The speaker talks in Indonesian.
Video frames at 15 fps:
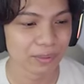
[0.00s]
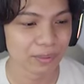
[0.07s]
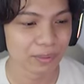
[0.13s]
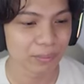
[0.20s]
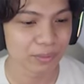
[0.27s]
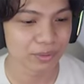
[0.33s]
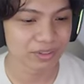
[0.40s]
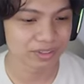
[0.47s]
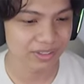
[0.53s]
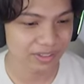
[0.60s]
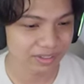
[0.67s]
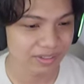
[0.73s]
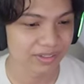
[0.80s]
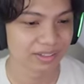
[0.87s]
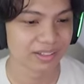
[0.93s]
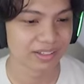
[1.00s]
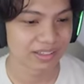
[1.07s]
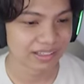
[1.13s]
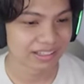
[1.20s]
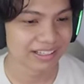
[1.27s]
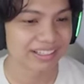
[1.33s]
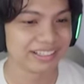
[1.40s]
Oh, potion.
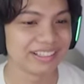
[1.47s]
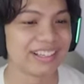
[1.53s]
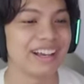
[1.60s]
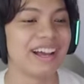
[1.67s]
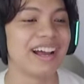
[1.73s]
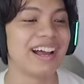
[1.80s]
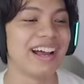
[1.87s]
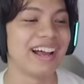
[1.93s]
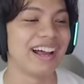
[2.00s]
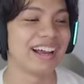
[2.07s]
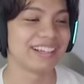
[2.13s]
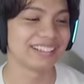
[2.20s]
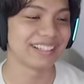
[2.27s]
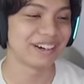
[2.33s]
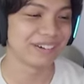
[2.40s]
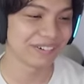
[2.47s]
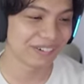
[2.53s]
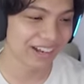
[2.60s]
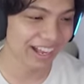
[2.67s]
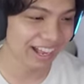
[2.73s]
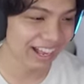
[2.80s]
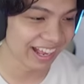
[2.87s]
Ya,
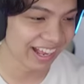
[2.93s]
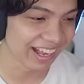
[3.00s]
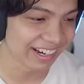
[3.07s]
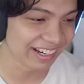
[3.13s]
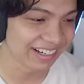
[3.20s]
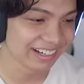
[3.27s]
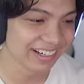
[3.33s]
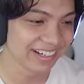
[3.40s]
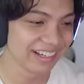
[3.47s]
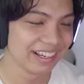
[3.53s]
ketahuan.